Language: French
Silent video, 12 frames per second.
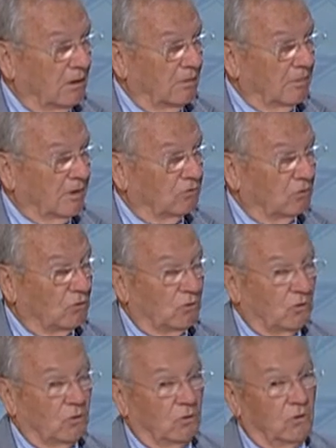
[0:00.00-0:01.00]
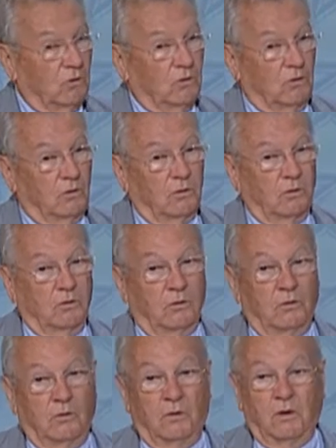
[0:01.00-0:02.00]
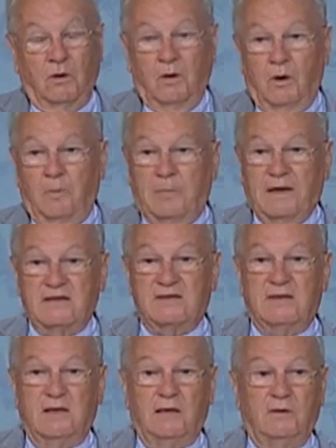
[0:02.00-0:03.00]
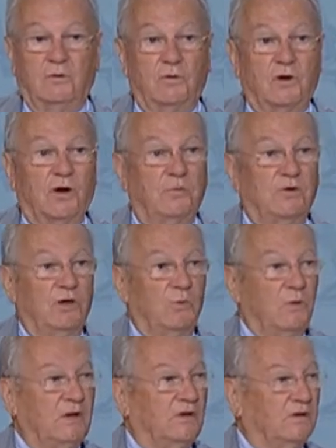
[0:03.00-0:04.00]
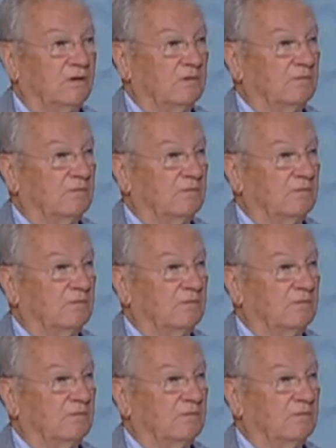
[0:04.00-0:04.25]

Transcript: parce que euh, passer du club des huit